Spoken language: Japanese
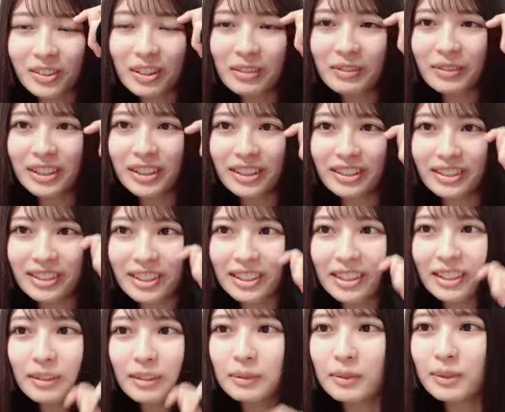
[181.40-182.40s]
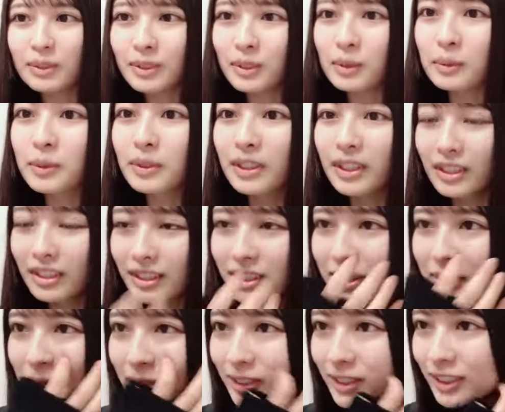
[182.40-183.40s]
画見てくれたら思うと思うんだけど
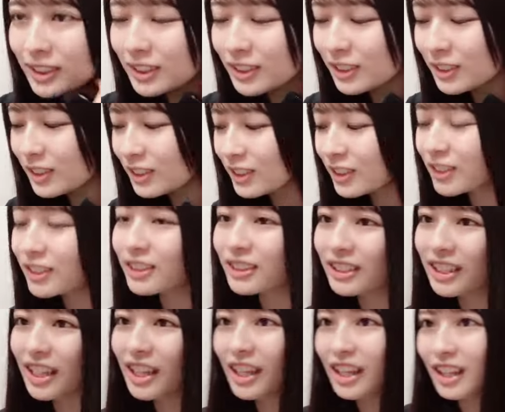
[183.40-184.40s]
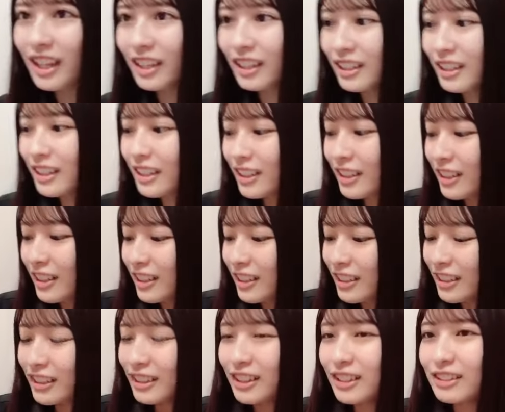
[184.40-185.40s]
一番口の色薄くて
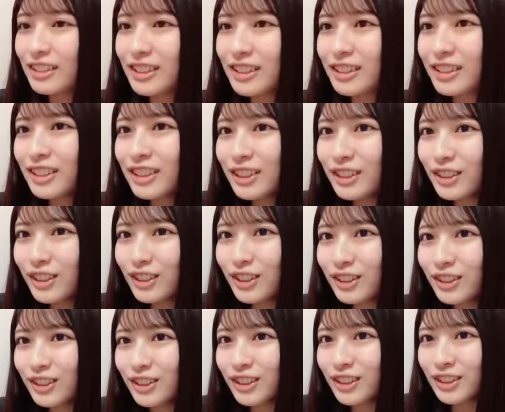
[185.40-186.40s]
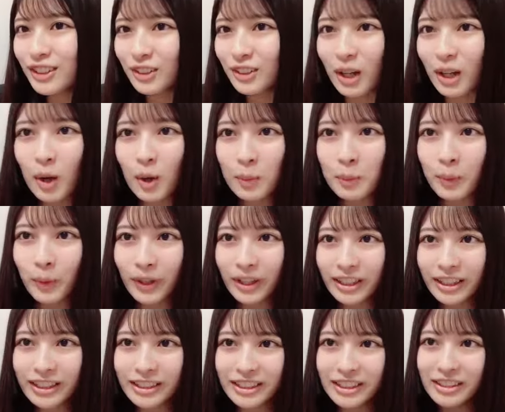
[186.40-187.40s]
なんかね口の色薄いと顔ぼや
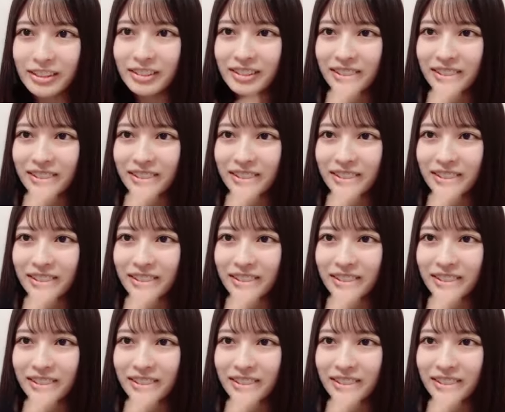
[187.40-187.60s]
けちゃう